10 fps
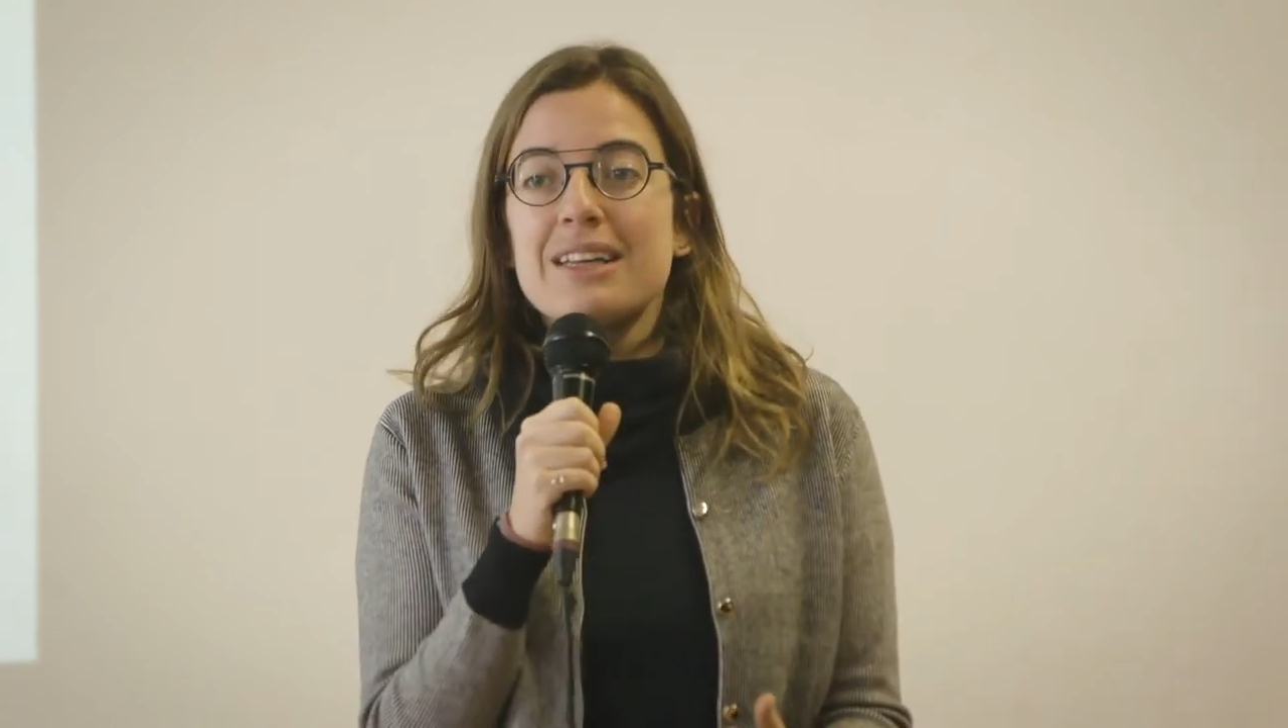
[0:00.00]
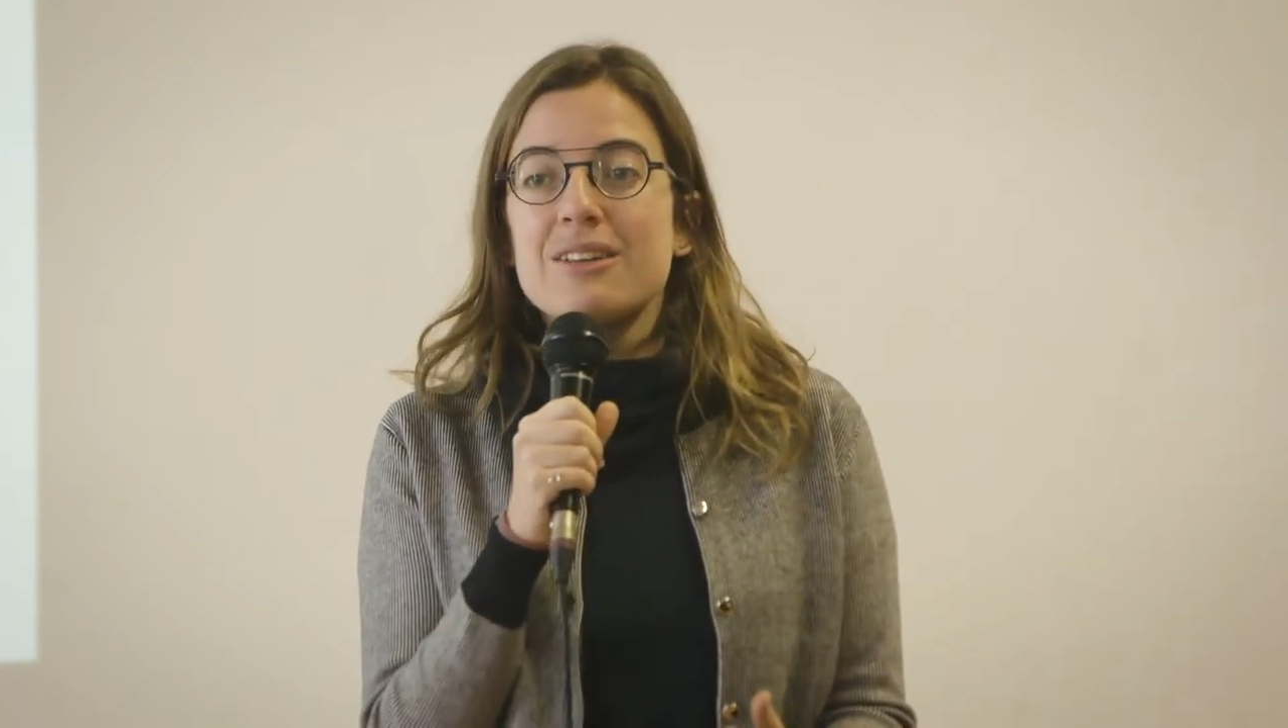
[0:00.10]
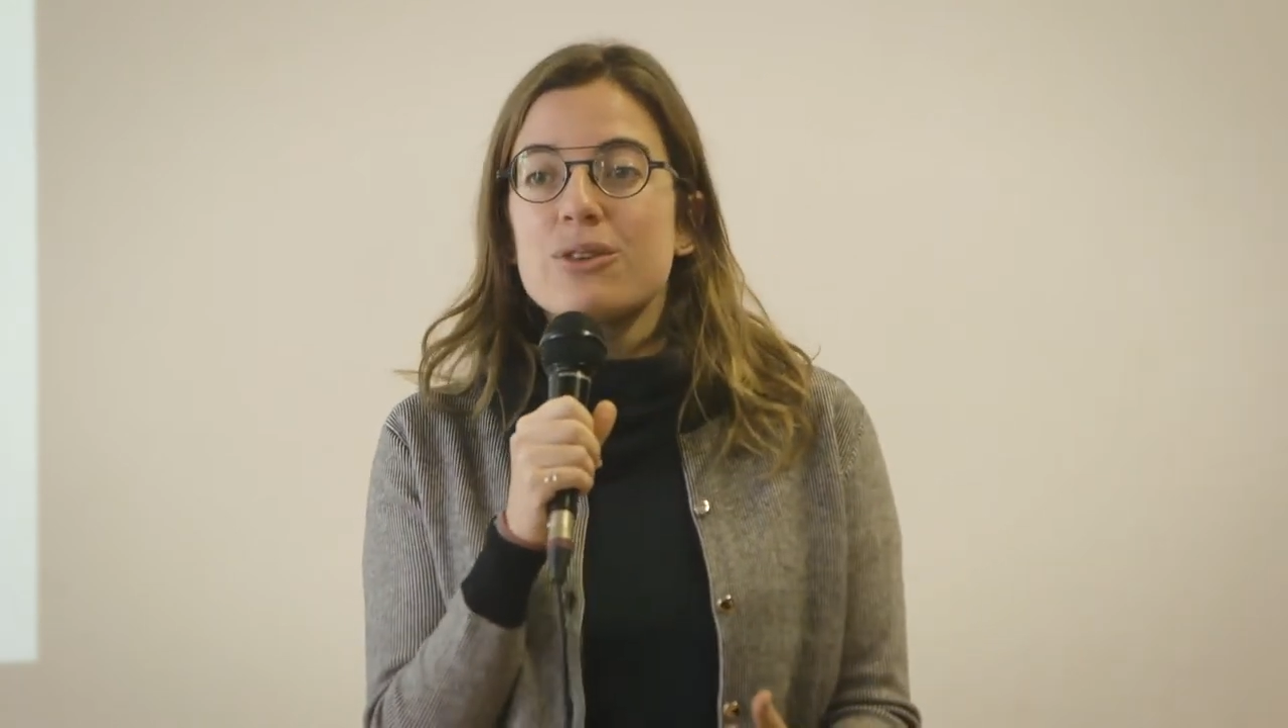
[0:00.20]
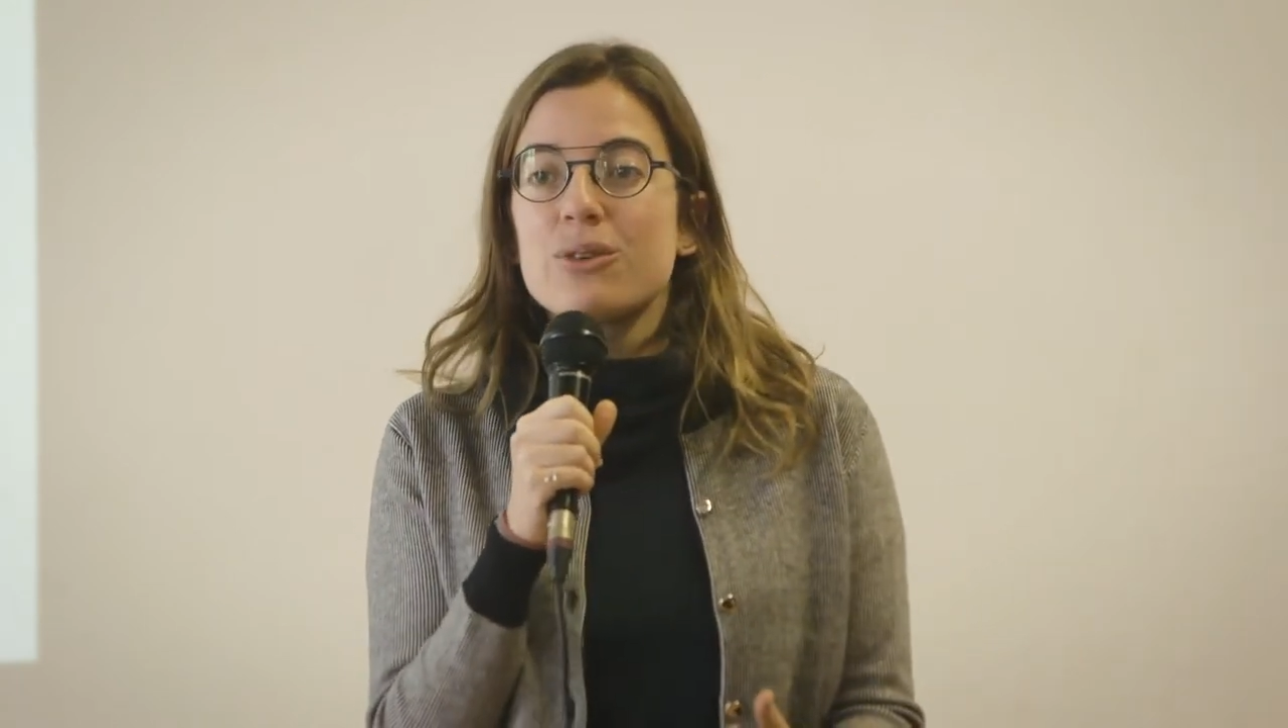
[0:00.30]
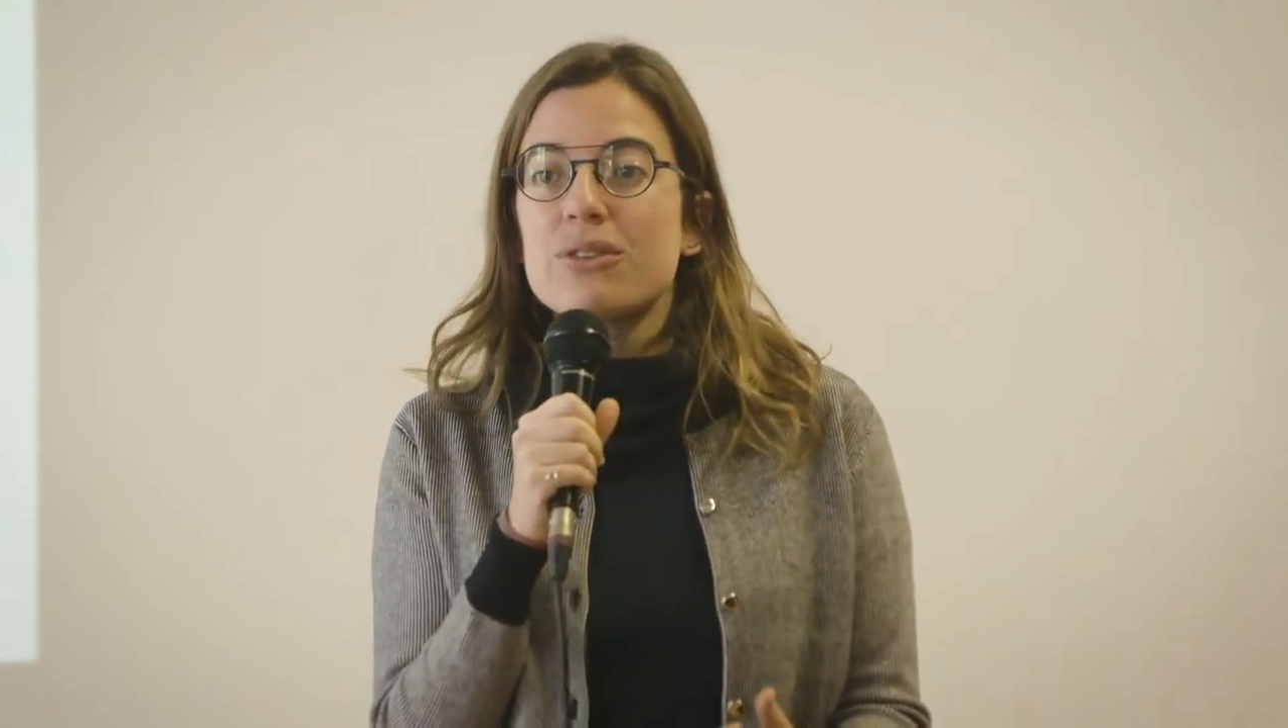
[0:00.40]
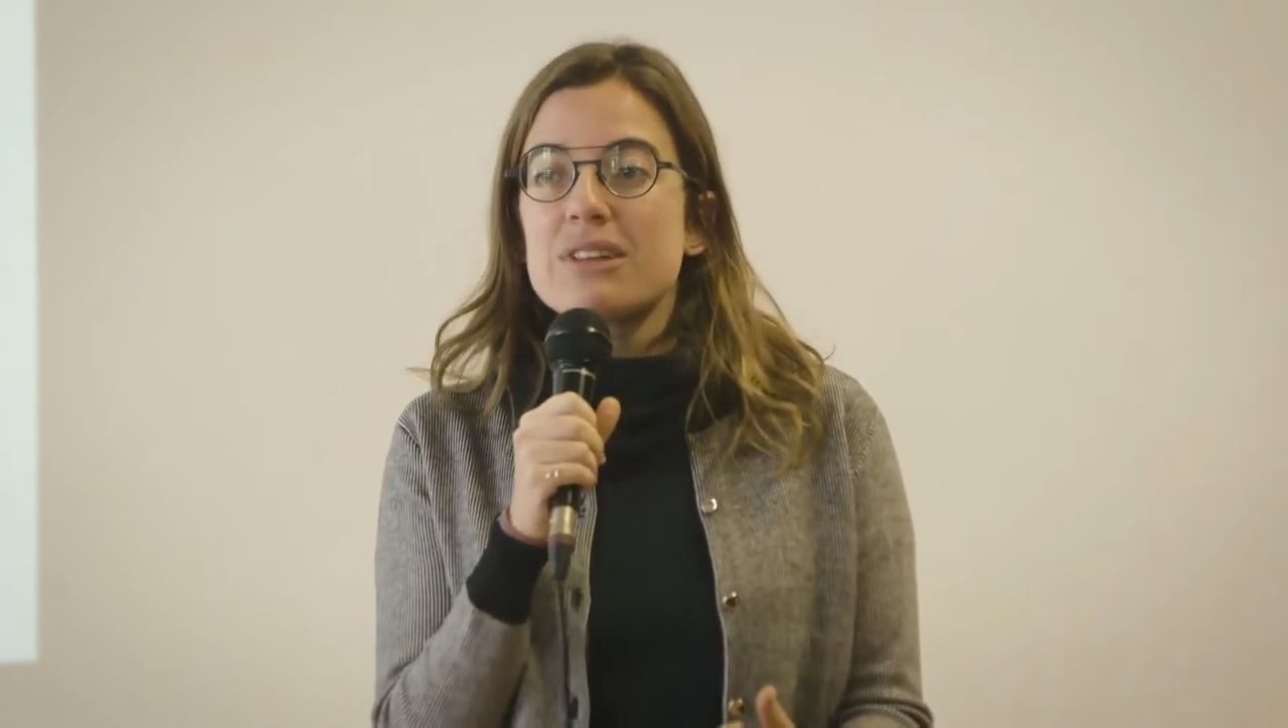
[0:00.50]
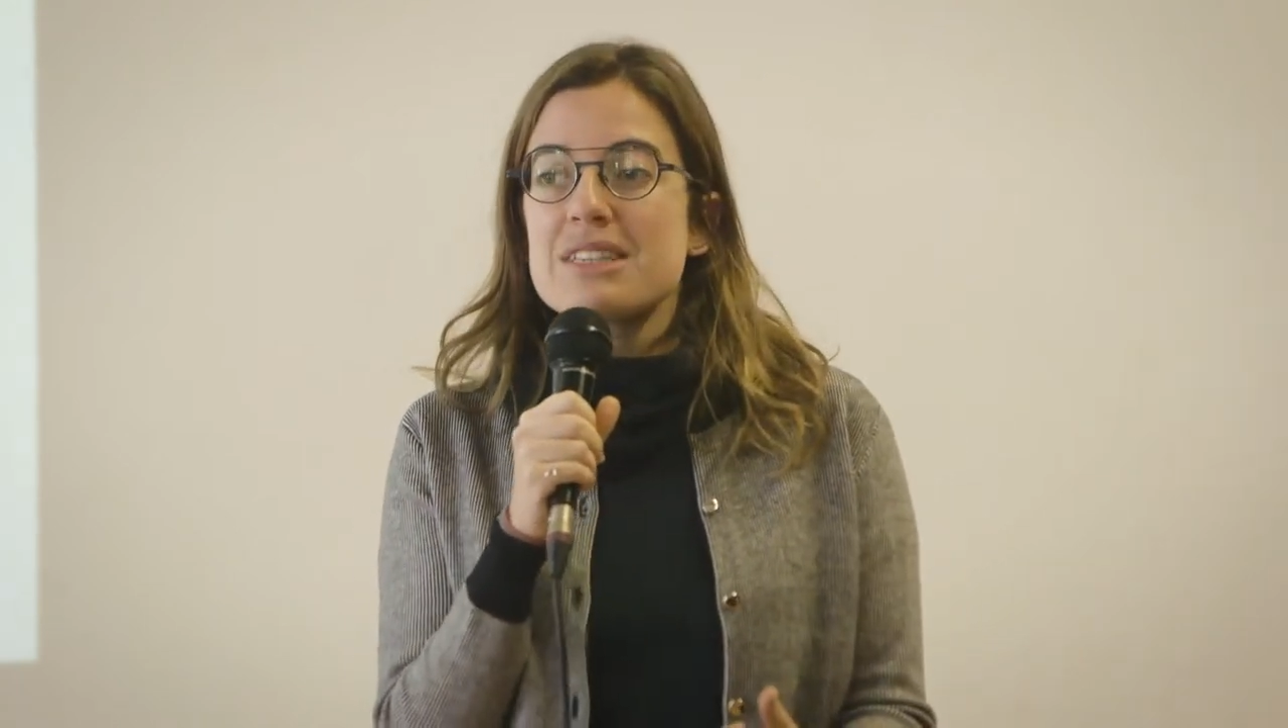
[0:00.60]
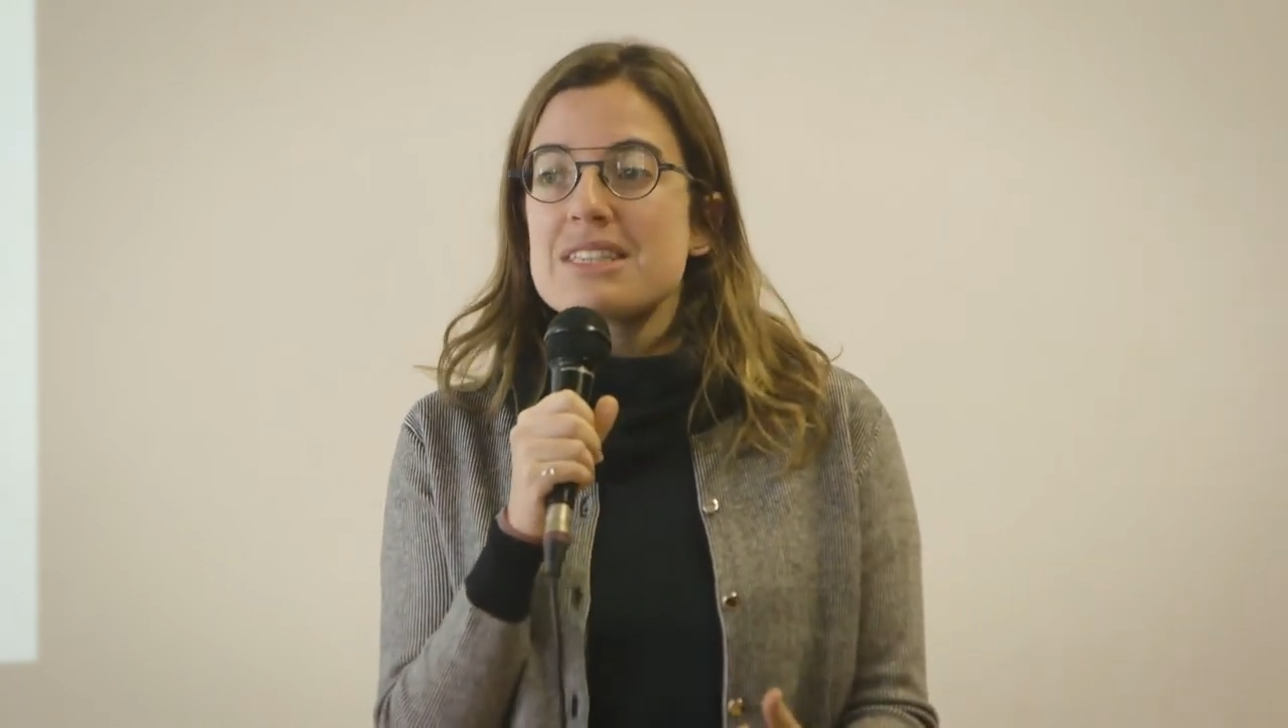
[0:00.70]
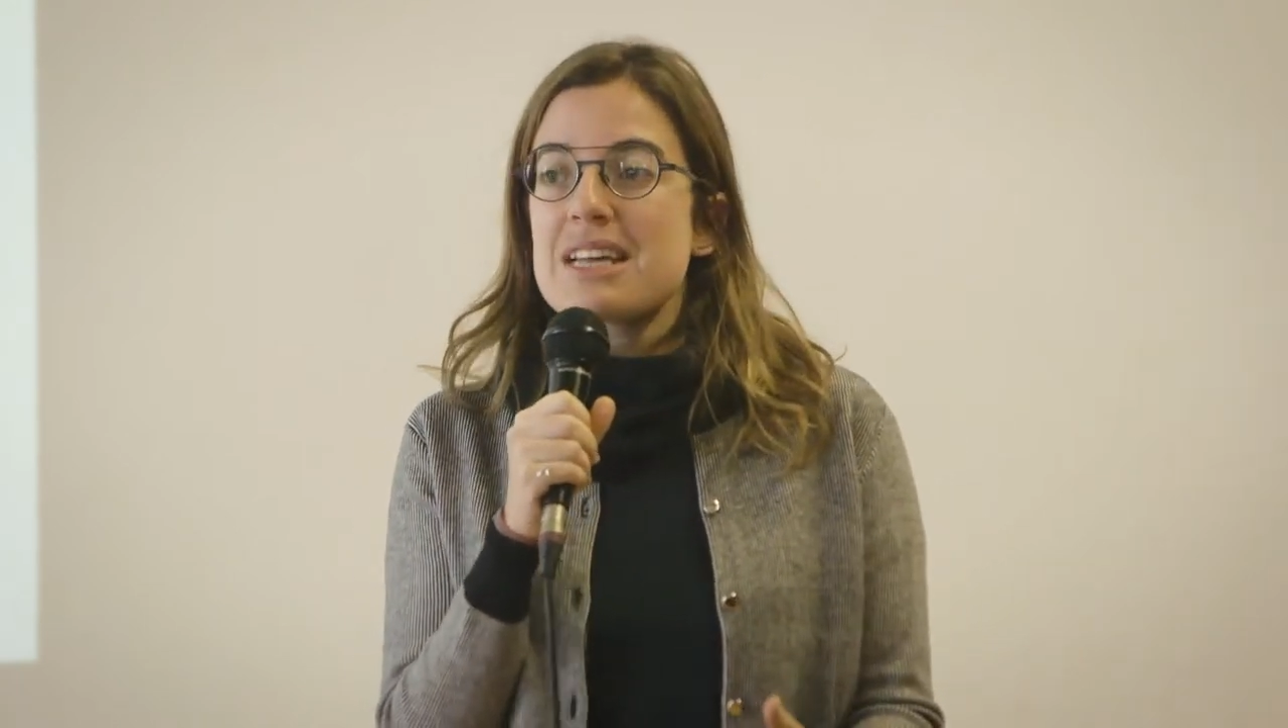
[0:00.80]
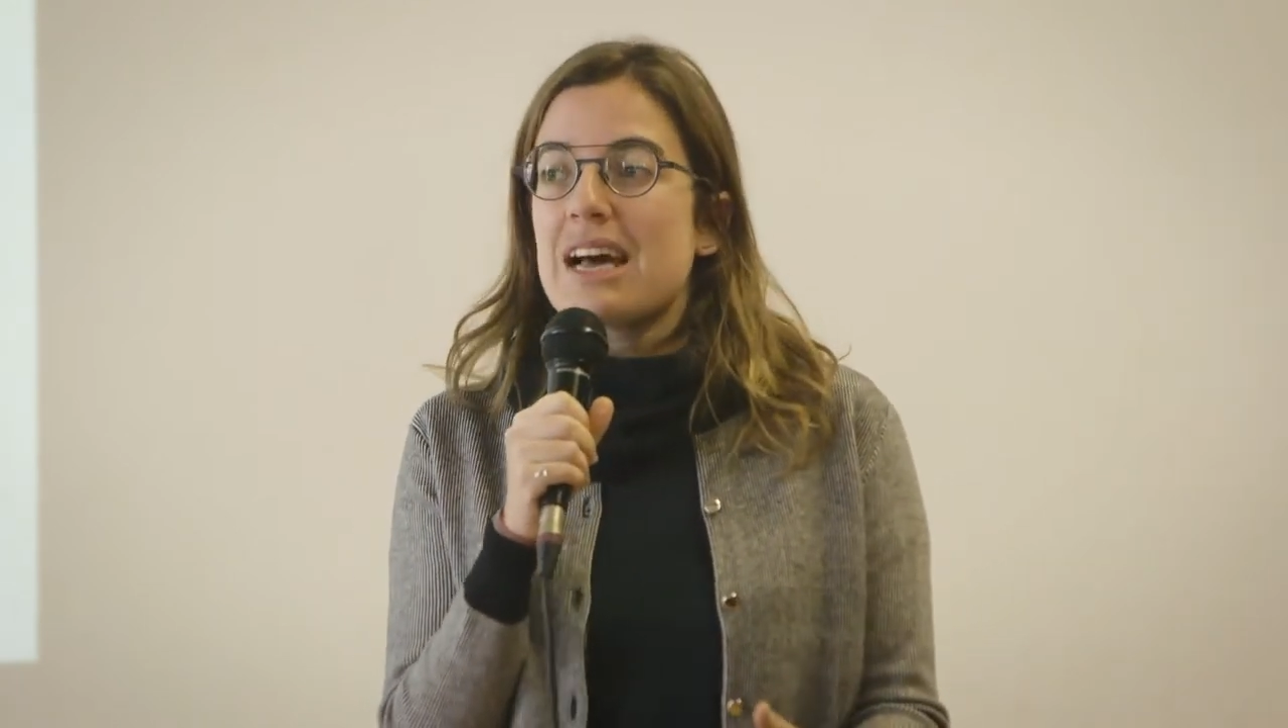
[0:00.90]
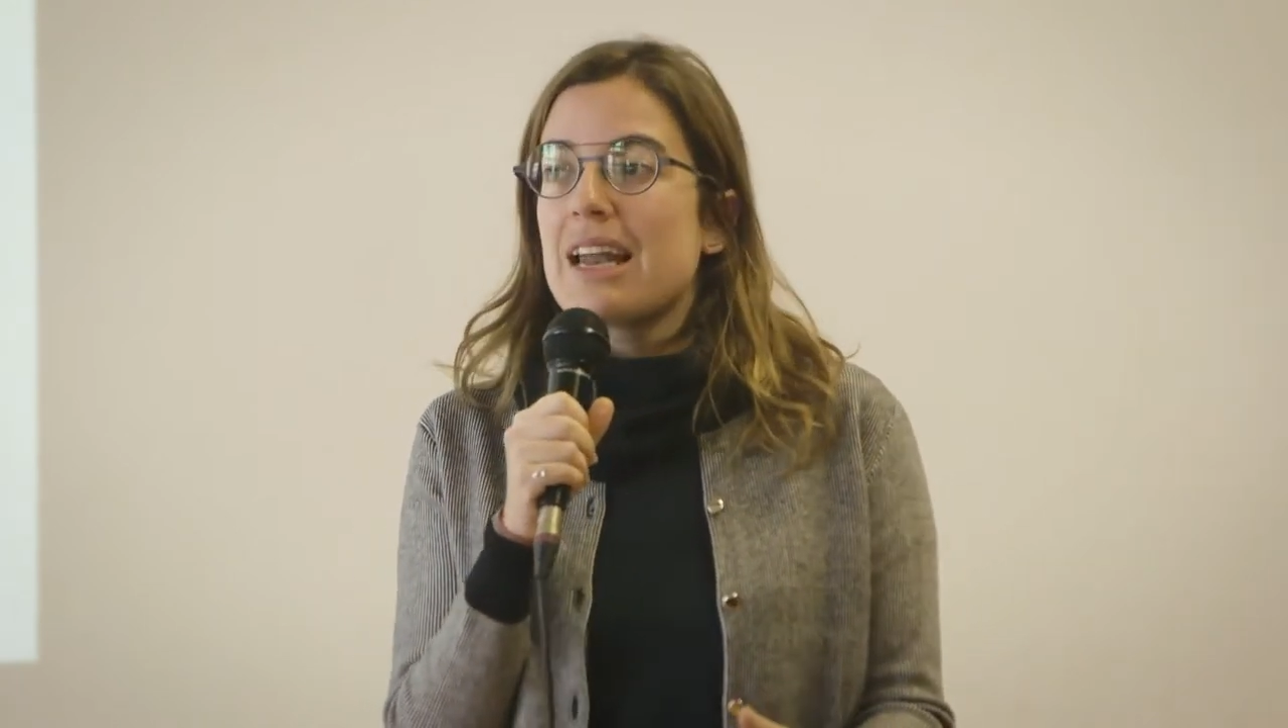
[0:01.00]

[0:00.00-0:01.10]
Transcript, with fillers: entonces